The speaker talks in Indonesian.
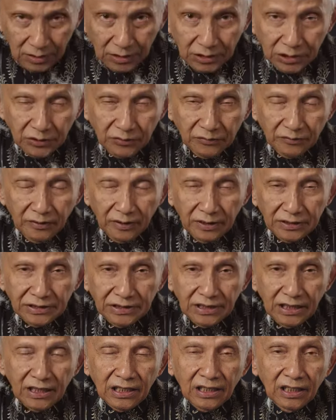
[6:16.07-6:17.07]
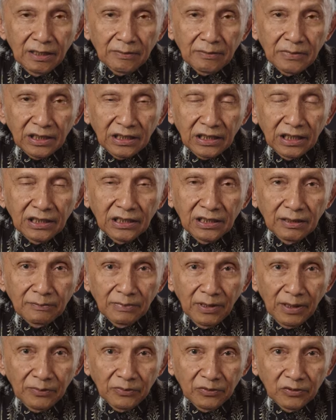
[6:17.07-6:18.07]
situasi keamanan di
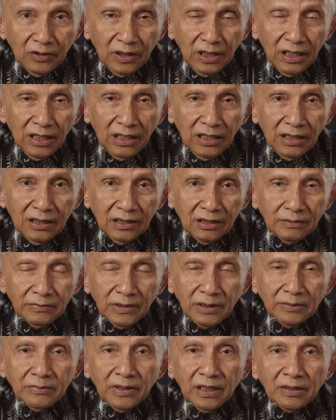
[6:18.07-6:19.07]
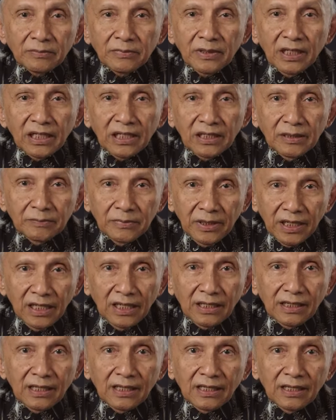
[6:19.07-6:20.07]
Papua memang makin
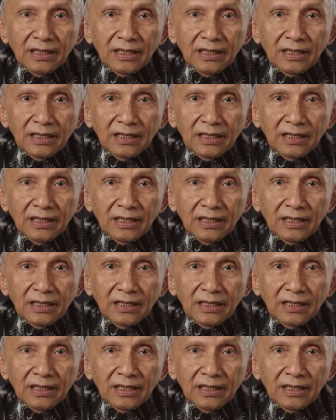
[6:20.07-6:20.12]
berat.